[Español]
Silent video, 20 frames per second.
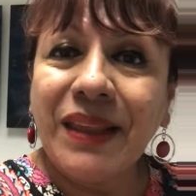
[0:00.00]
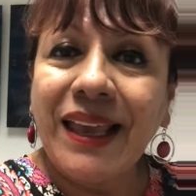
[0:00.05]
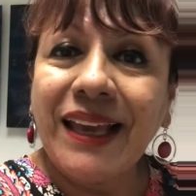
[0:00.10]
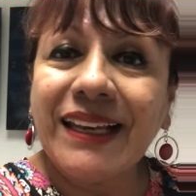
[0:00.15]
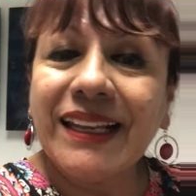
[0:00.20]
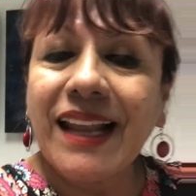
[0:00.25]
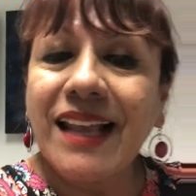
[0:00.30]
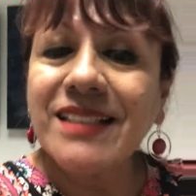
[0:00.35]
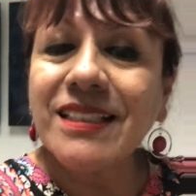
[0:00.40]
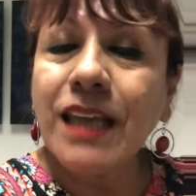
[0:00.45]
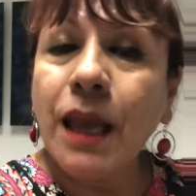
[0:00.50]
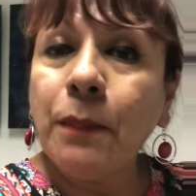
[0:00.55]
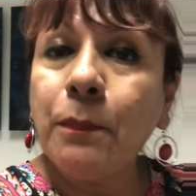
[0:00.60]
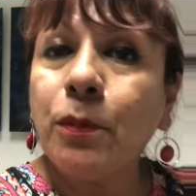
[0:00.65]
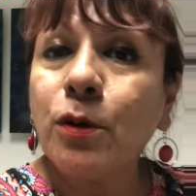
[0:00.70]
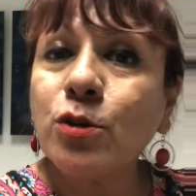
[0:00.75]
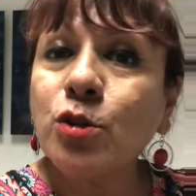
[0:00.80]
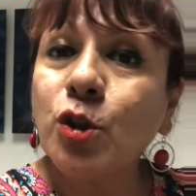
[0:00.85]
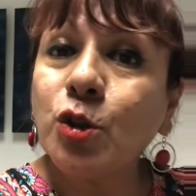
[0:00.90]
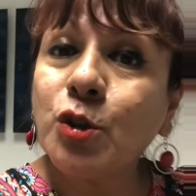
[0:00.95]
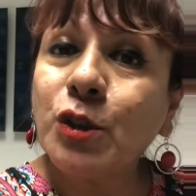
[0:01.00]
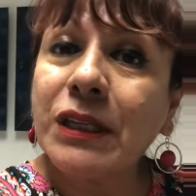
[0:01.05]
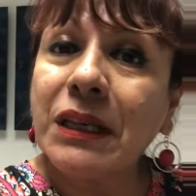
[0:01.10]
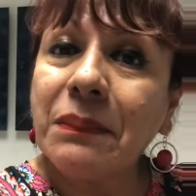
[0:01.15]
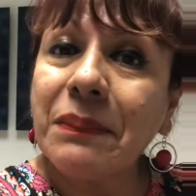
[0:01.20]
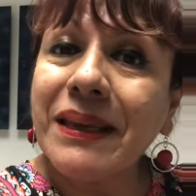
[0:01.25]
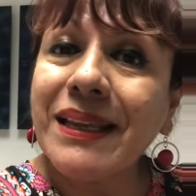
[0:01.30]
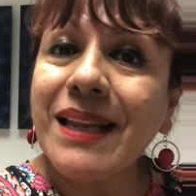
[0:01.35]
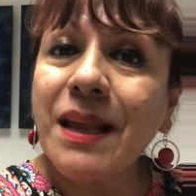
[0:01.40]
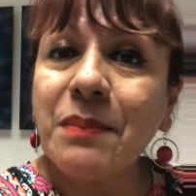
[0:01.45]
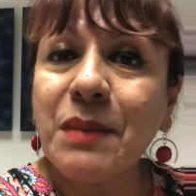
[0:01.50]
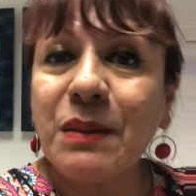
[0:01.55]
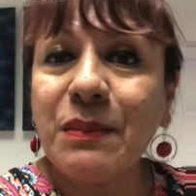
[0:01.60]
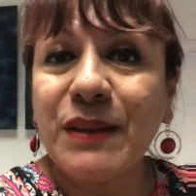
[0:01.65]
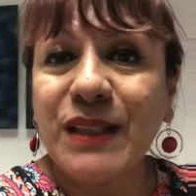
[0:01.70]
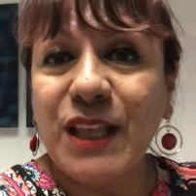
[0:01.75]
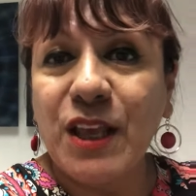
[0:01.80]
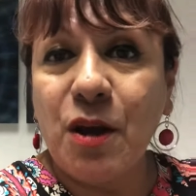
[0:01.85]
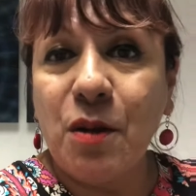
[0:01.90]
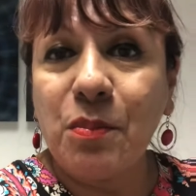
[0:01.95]
Gracias por suscribir a mi
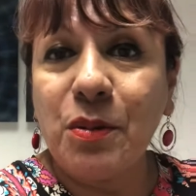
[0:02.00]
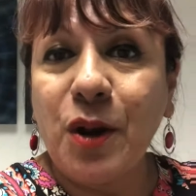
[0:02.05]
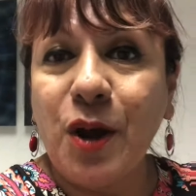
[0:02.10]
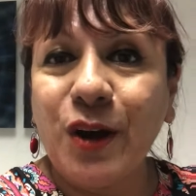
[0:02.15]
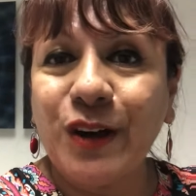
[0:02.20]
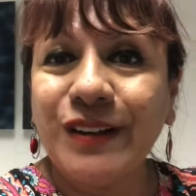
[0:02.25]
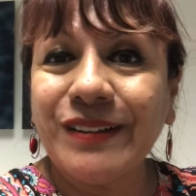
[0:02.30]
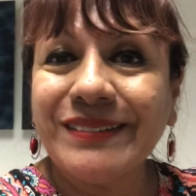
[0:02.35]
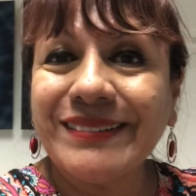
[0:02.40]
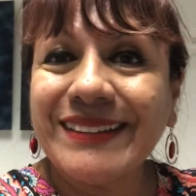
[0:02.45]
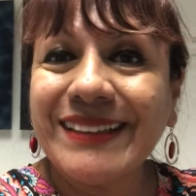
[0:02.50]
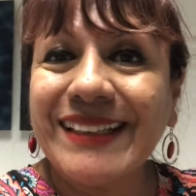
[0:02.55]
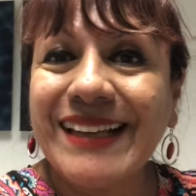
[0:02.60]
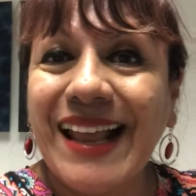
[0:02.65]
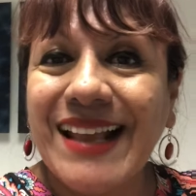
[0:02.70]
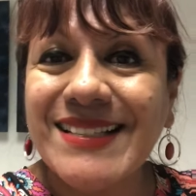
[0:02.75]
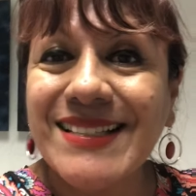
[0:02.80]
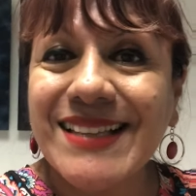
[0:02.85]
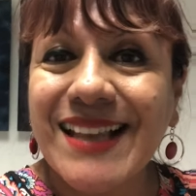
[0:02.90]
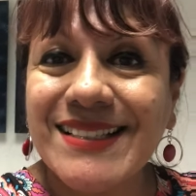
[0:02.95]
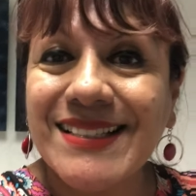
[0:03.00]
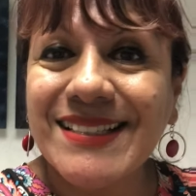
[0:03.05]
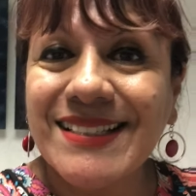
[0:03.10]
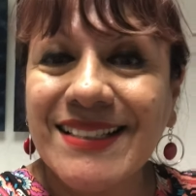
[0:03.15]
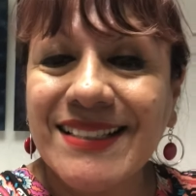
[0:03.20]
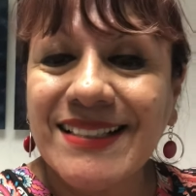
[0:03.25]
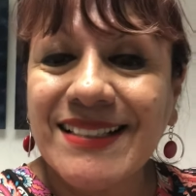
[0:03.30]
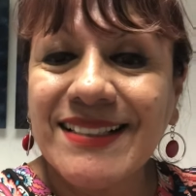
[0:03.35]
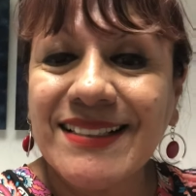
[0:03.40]
videoblog. Gracias.